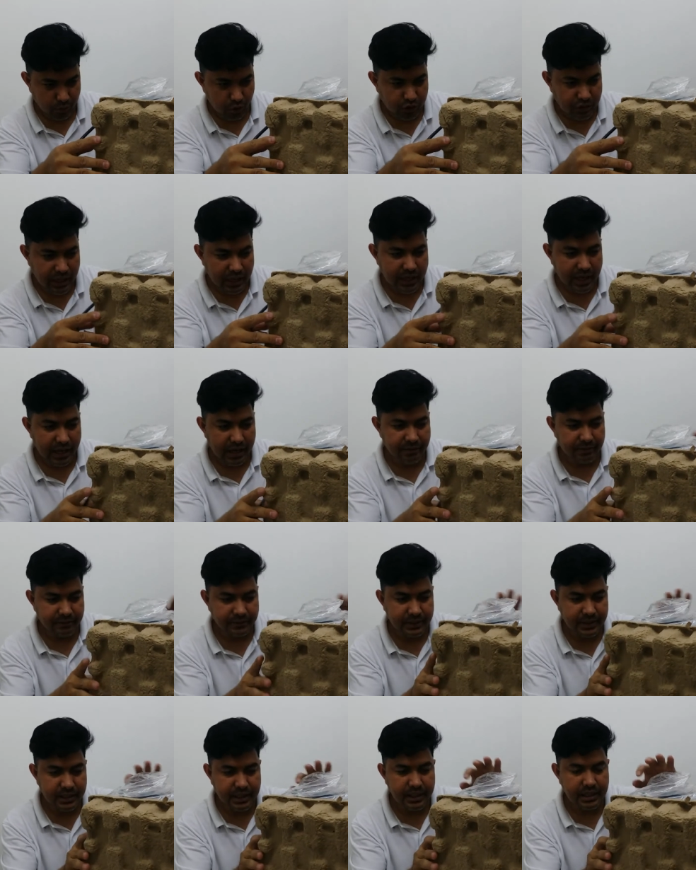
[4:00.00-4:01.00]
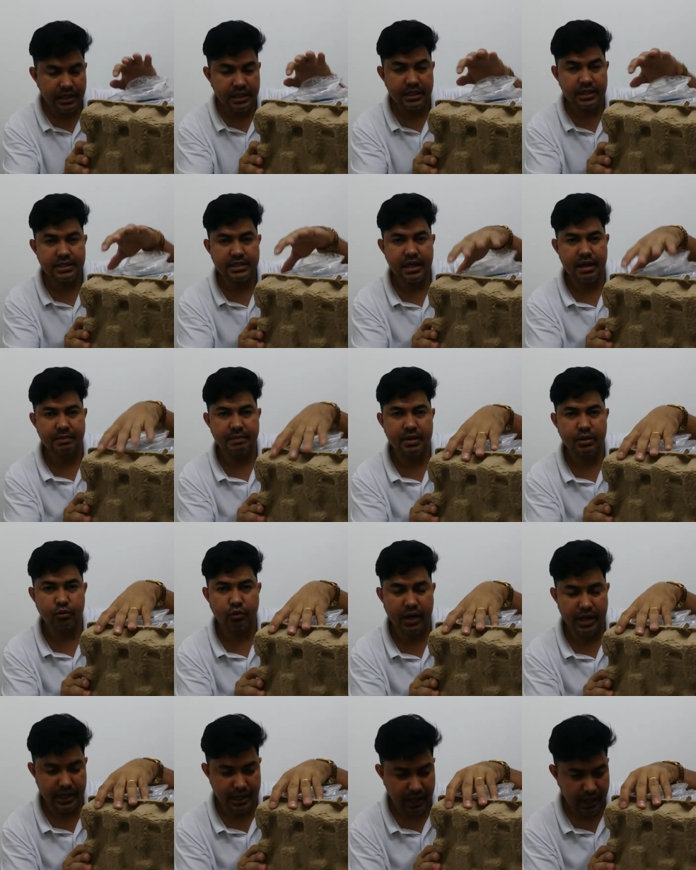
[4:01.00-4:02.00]
model
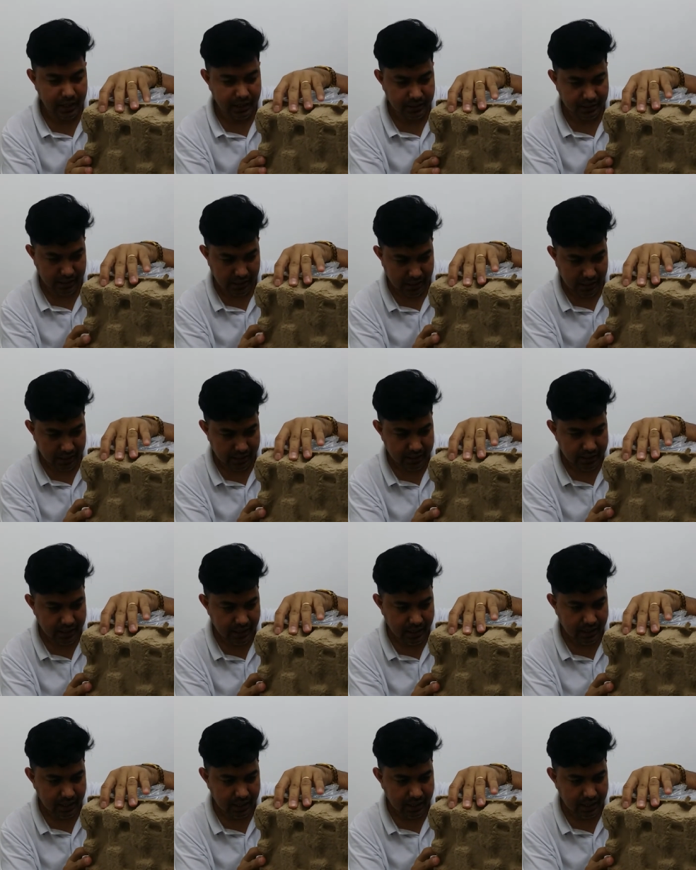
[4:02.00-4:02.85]
FD7189,